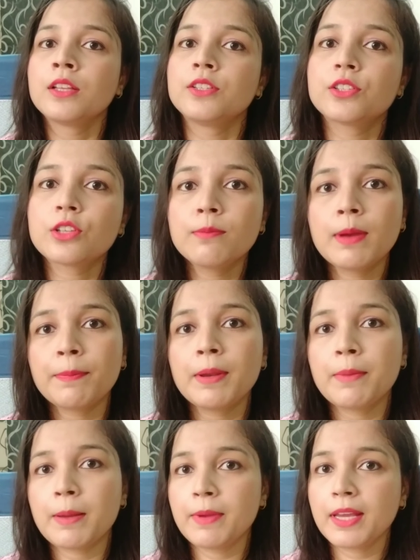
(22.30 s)
जिसको मैं
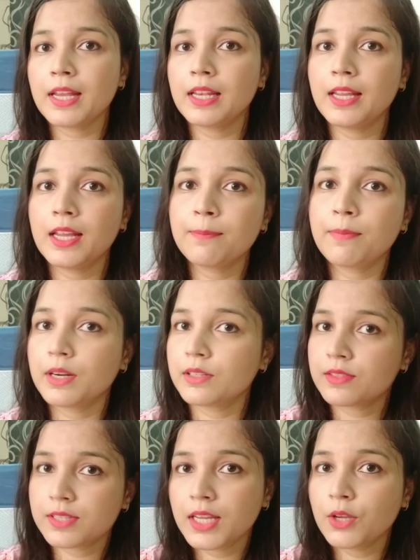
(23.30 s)
अपने बेबी के लिए
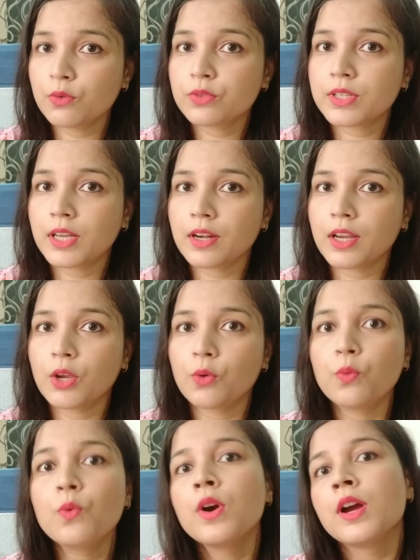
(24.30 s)
बर्थ से यूज कर रही
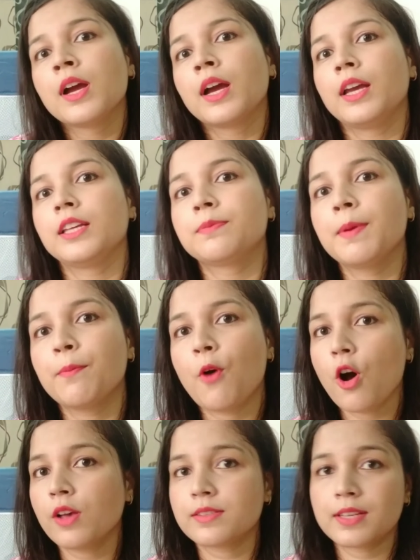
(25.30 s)
हूँ इसमें
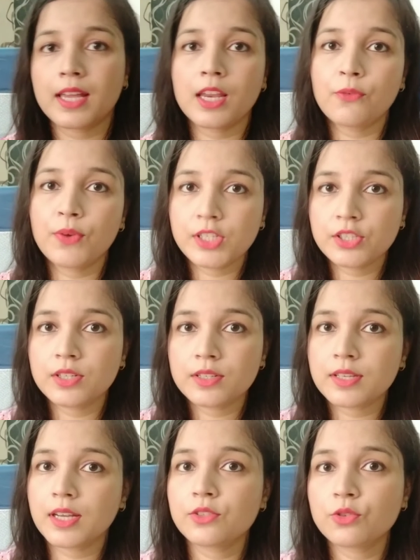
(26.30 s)
बहुत सारे
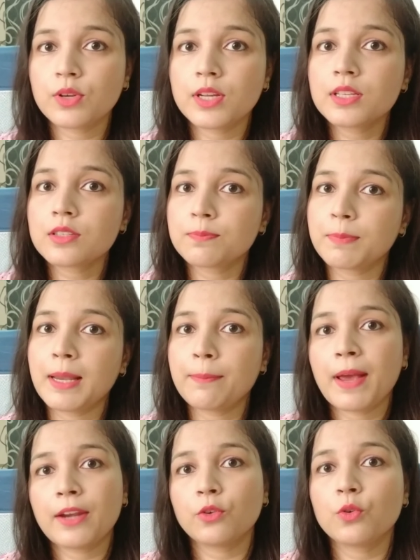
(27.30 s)
फीचर्स हैं जो इस प्ले
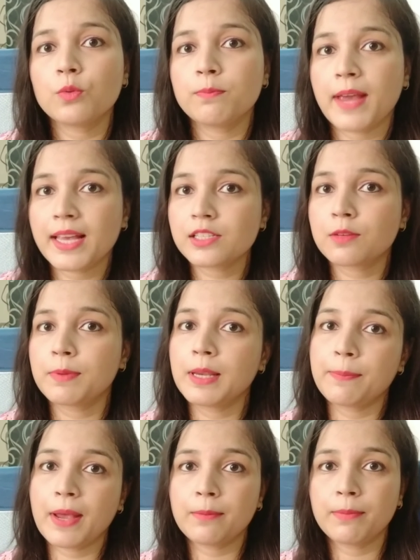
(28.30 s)
पैन को बेस्ट प्ले
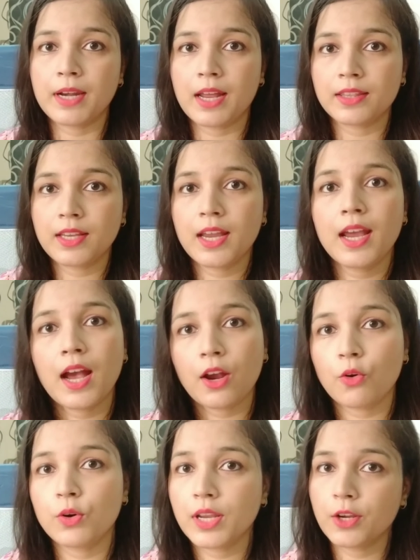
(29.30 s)
पैन बनाते हैं
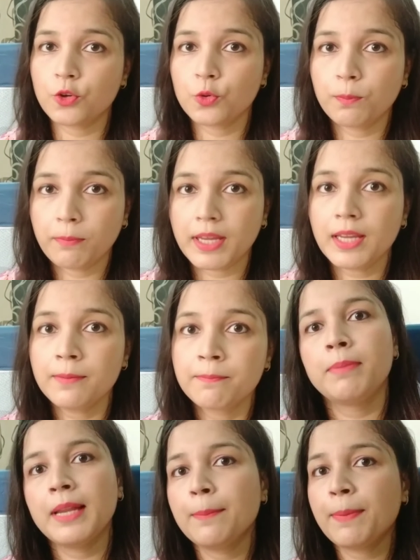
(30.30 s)
अकॉर्डिंग टू मी
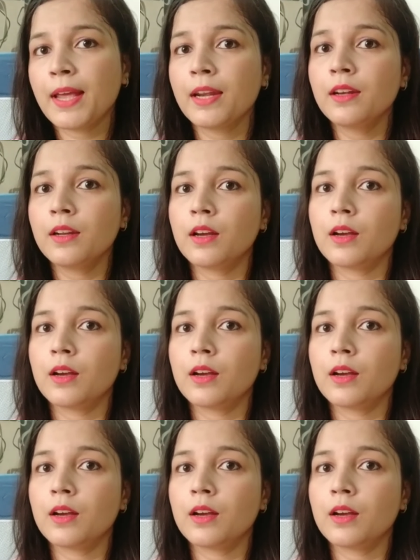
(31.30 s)
प्ले पैन